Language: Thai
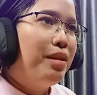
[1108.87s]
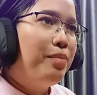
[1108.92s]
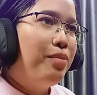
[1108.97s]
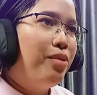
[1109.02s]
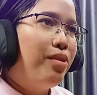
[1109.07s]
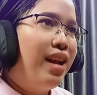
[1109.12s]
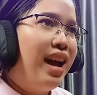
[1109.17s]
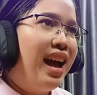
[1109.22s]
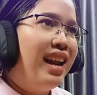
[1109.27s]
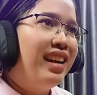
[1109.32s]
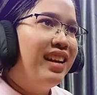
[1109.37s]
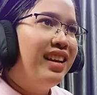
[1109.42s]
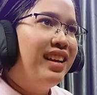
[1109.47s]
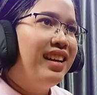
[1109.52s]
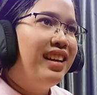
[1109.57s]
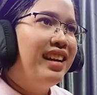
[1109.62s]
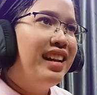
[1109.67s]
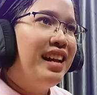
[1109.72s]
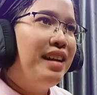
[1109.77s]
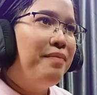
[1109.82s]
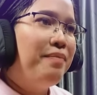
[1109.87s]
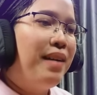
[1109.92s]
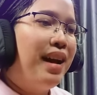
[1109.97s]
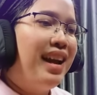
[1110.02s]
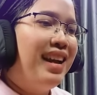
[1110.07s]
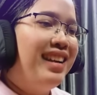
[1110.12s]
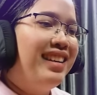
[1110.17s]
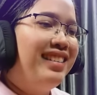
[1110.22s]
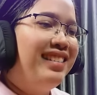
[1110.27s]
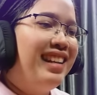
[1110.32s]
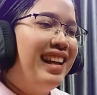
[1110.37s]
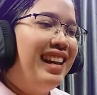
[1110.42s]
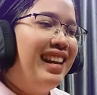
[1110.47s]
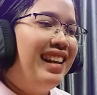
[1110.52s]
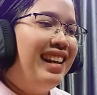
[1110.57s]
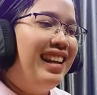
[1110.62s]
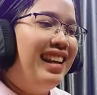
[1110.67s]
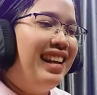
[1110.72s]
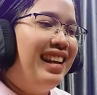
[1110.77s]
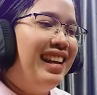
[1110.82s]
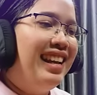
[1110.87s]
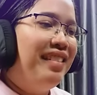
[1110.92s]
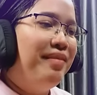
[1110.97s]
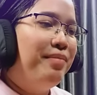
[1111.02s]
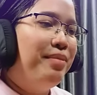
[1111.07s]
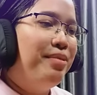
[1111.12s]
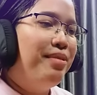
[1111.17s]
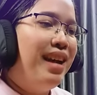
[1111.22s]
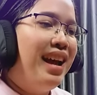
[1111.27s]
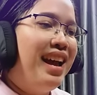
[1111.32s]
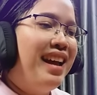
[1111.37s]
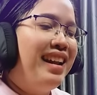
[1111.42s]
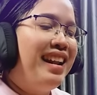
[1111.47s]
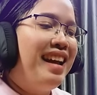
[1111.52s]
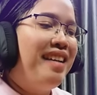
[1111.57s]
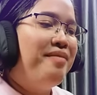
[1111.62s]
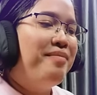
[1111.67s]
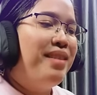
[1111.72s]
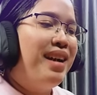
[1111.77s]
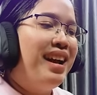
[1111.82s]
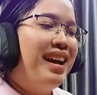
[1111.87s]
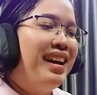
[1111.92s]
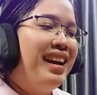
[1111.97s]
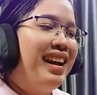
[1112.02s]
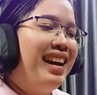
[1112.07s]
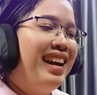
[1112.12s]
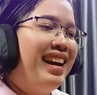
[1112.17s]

มีดโบราณคลิกไปนั่นแหละหนูได้อะไรมา